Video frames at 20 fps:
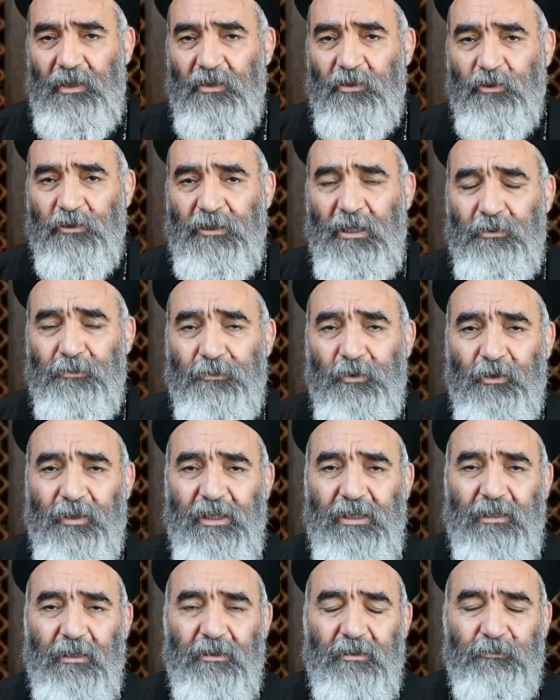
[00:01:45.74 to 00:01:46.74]
وده
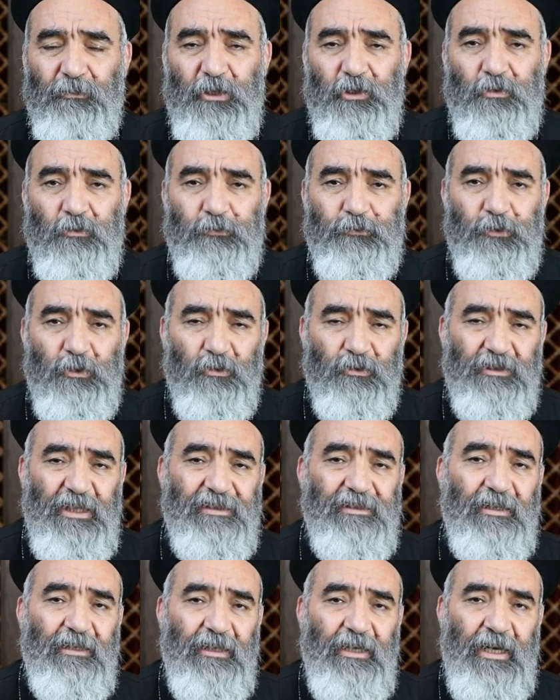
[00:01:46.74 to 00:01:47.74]
بيورينا بنشوف في
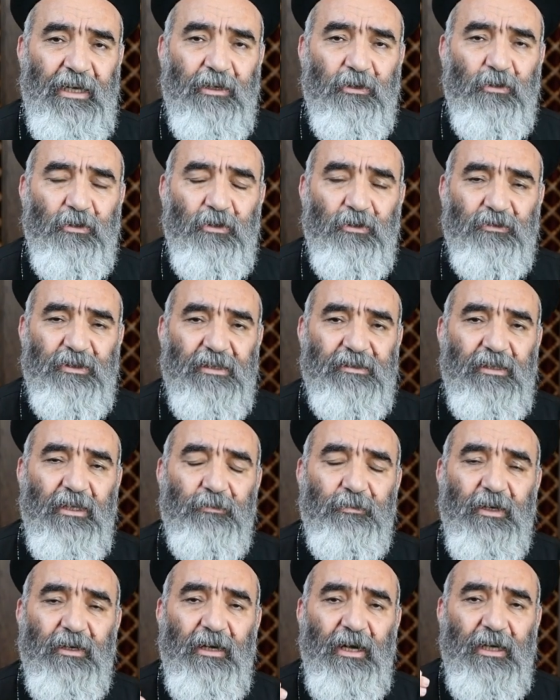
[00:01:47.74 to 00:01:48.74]
القداس الالهي كل قداس
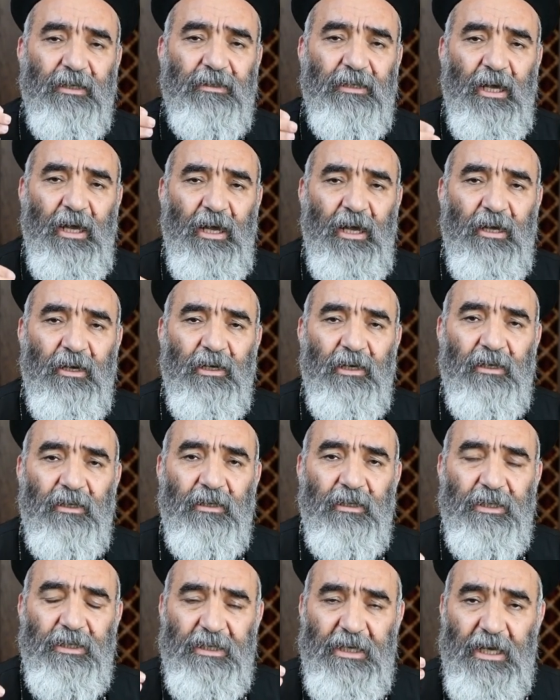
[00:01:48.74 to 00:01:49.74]
عباره عن
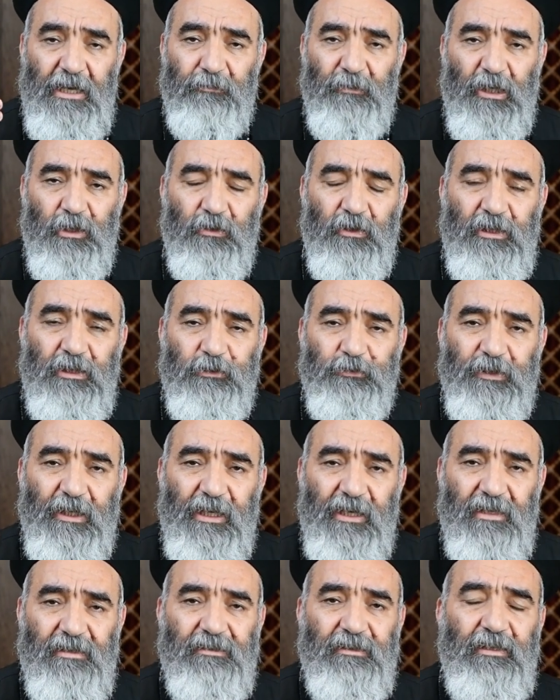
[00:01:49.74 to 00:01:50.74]
آه، قيامه كل
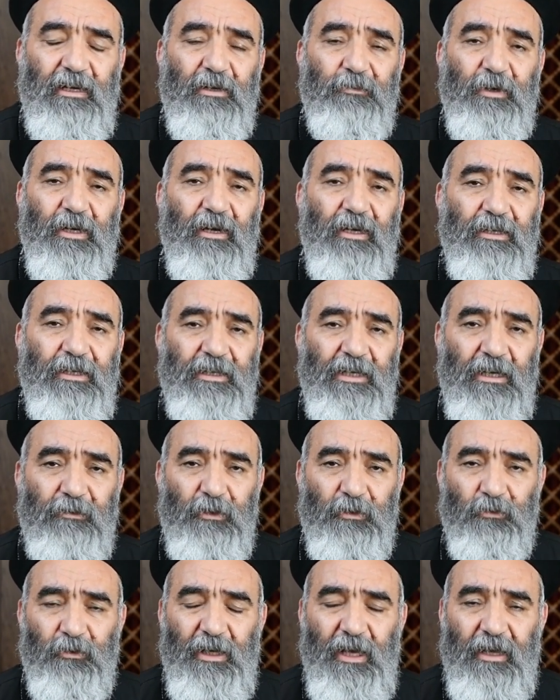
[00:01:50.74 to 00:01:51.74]
افخارستي عباره عن
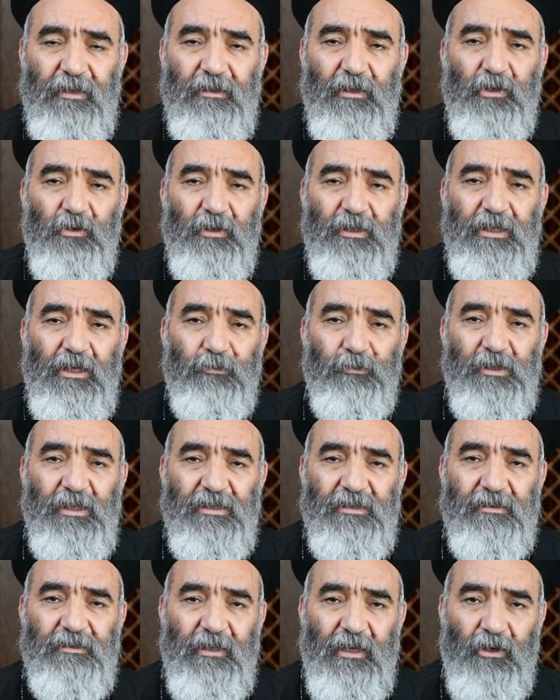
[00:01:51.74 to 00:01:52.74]
قيامه نقول هذا هو اليوم
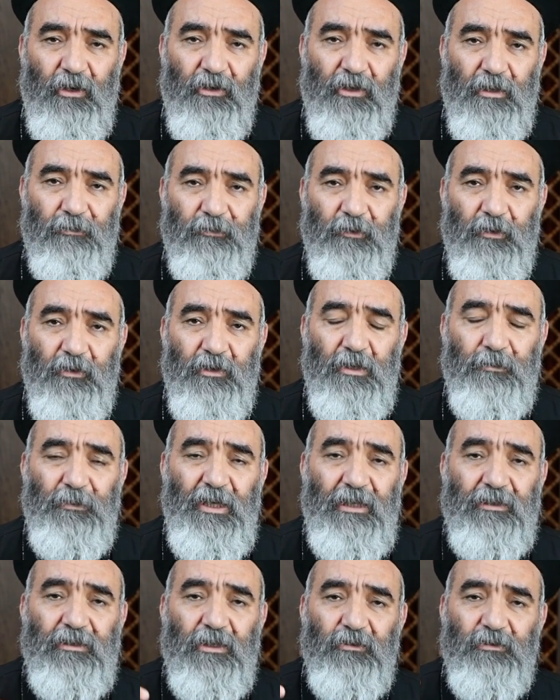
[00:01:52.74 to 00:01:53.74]
الذي صنعه الرب فكنا
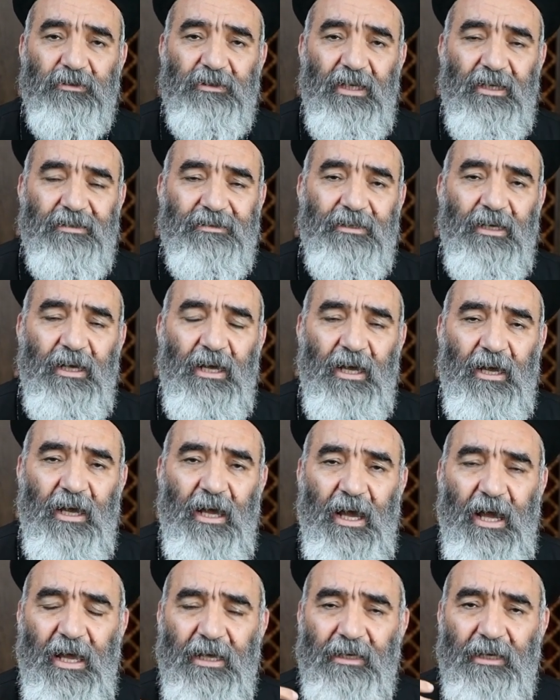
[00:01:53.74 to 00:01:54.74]
بنحضر قداس
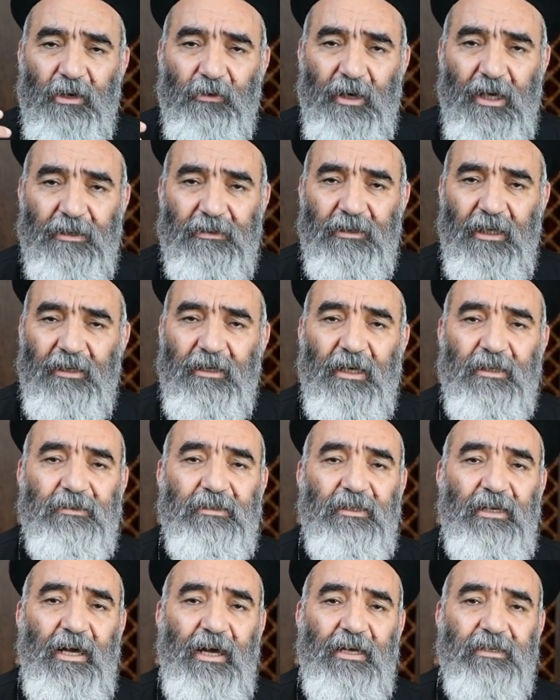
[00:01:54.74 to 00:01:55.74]
اي لو عندنا احنا
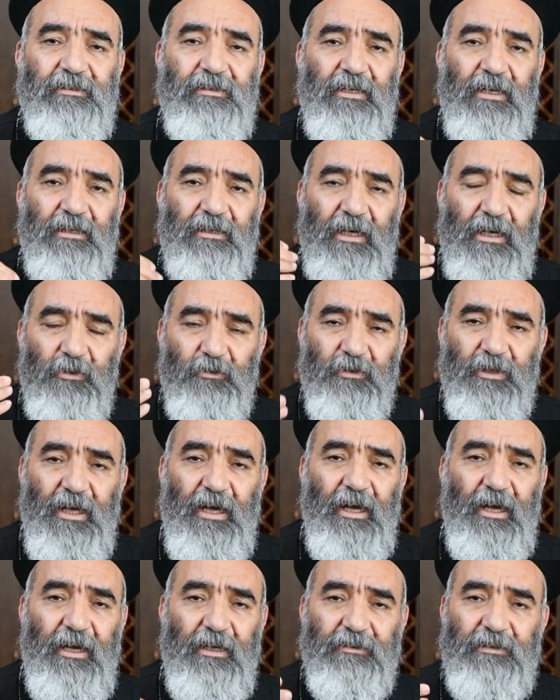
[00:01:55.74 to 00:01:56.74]
عندنا احزان
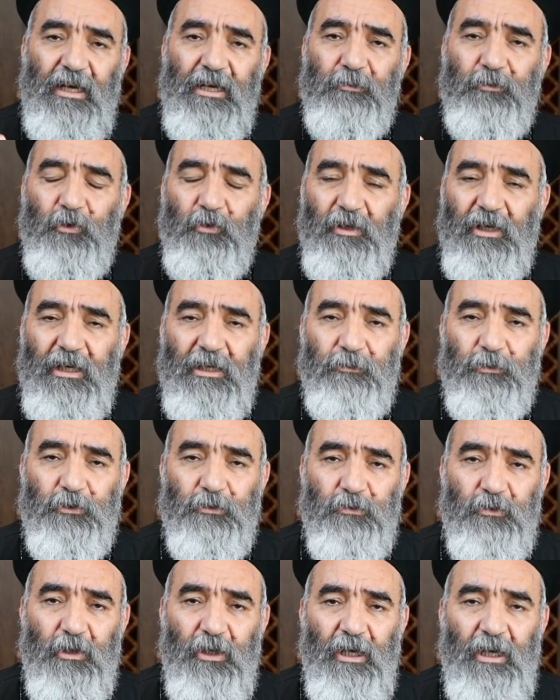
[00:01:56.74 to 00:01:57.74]
اوجاع اتعاب كلها
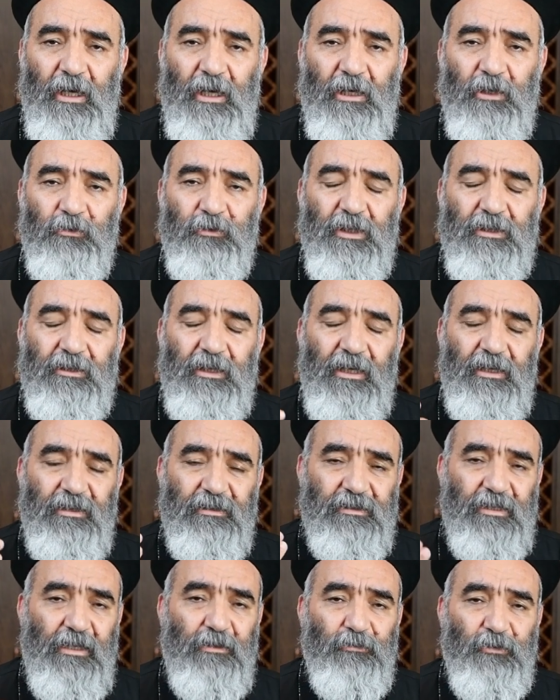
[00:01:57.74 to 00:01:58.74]
بتروح ويطلع
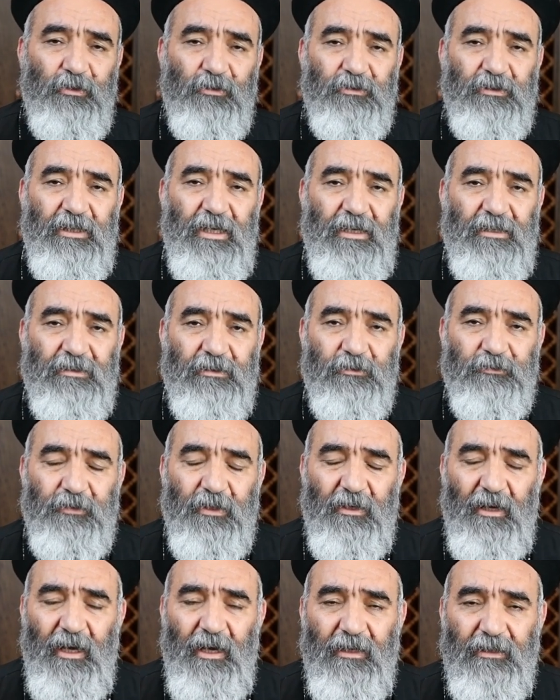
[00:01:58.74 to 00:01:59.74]
الانسان من القداس
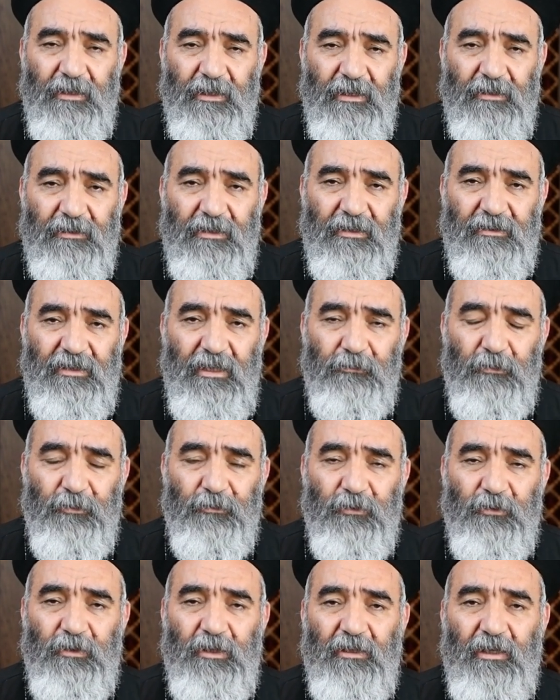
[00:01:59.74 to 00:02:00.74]
فرحان جدا زي ما
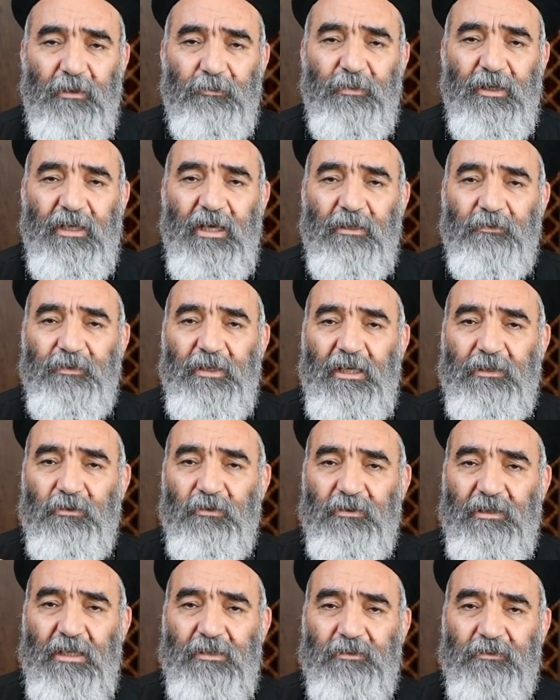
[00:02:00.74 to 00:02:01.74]
بيقول الاب كان في نهايه
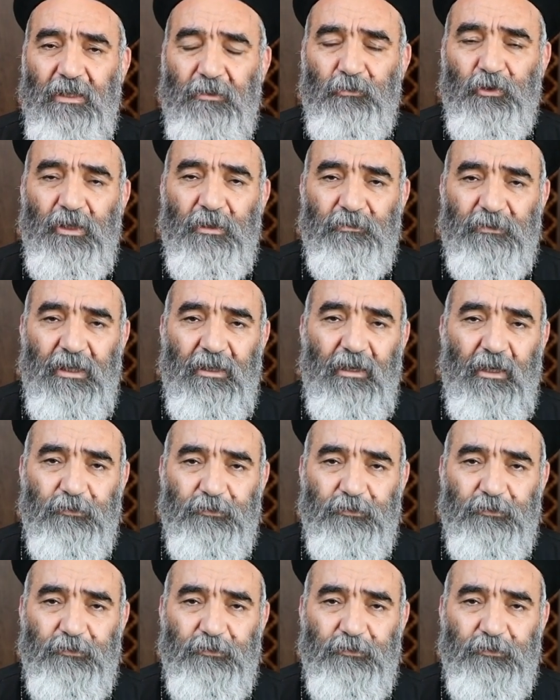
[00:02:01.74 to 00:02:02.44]
القداس فمنا امتلا